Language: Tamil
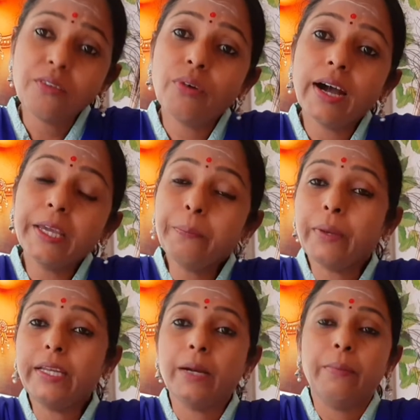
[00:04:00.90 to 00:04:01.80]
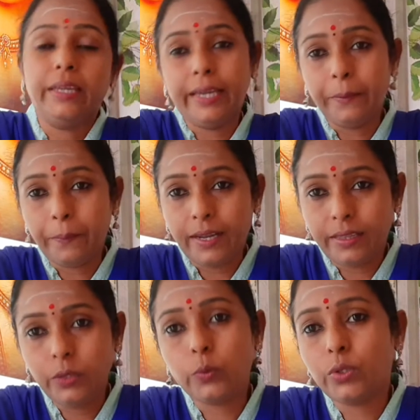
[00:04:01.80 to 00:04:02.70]
வாய்ப்பை நம்ம
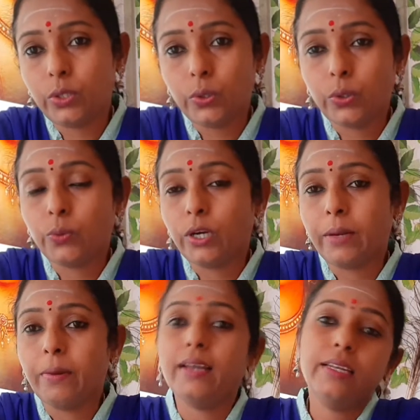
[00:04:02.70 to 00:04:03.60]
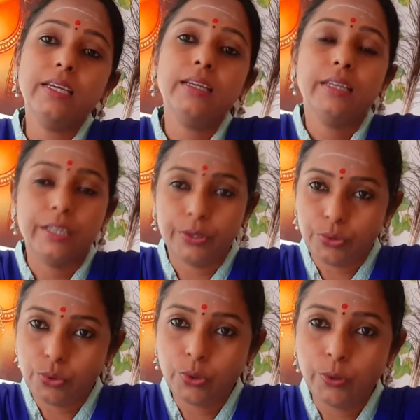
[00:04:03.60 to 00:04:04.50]
ஏற்படுத்தி கொடுத்துருக்குறோங்கிற மாதிரி
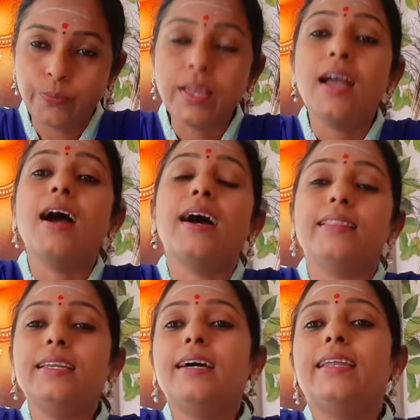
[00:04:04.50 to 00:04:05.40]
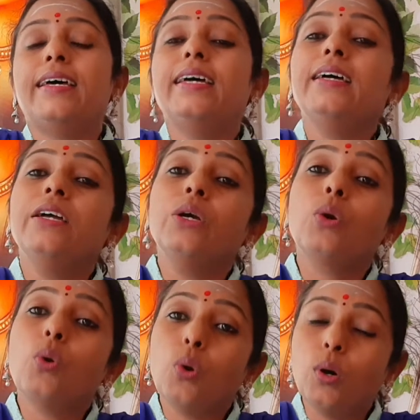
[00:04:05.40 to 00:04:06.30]
இருக்கும் அதனால்
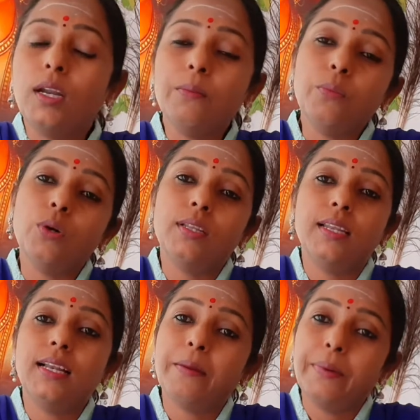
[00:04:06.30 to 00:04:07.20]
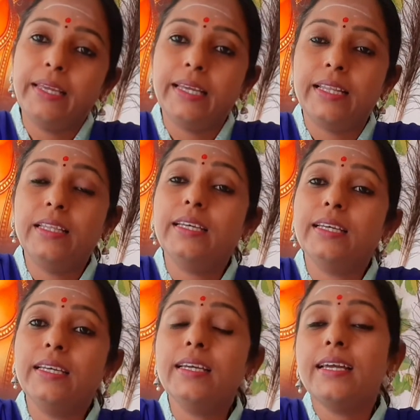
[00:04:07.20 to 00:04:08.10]
கோலம் போடுதல் அப்படிங்கிறது
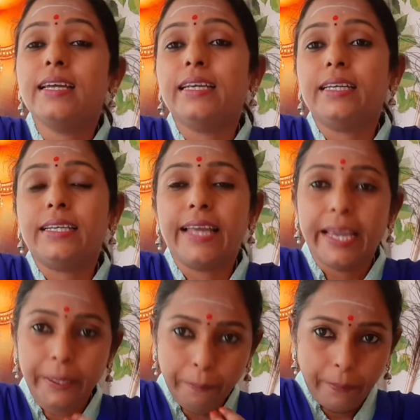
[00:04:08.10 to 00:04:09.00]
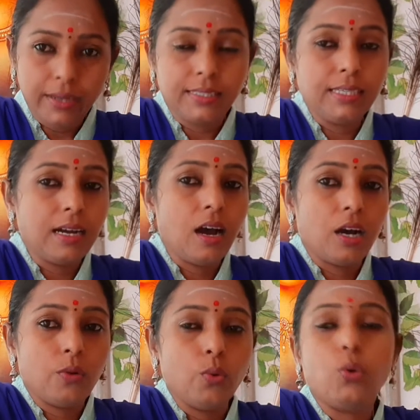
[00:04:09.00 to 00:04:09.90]
டைம்
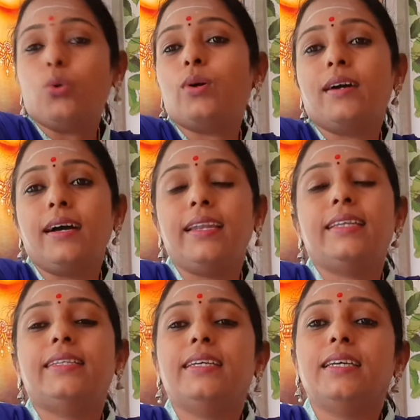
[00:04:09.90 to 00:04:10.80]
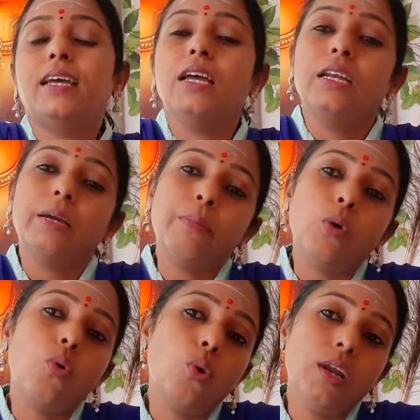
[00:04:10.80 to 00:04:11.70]
பாஸுக்காகவோ அல்லது நம்ம
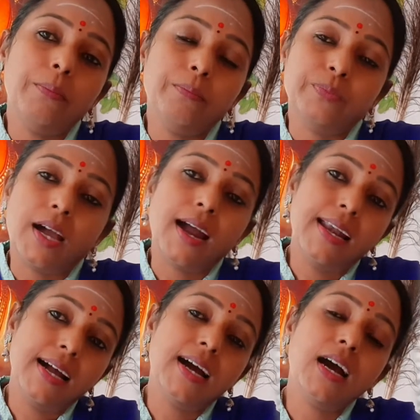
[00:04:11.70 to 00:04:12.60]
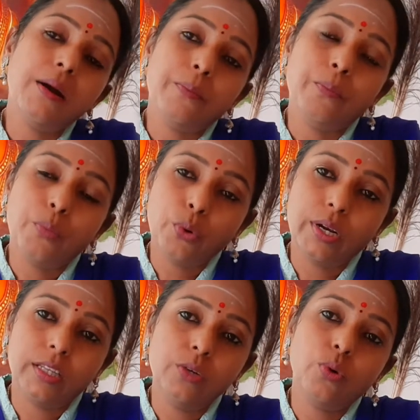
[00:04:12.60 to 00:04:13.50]
கோலம் அழகாக
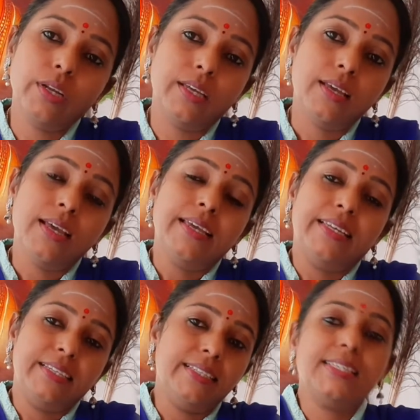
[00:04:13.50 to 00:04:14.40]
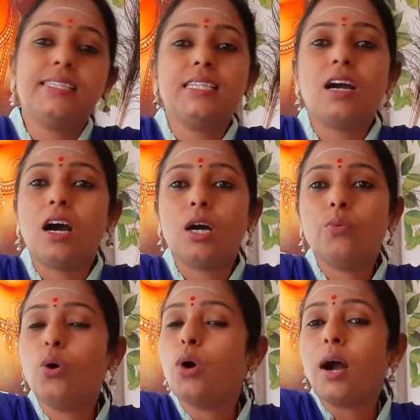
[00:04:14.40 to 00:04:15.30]
போடுறது ஒரு இன்ட்ரெஸ்ட்டுக்காகவோ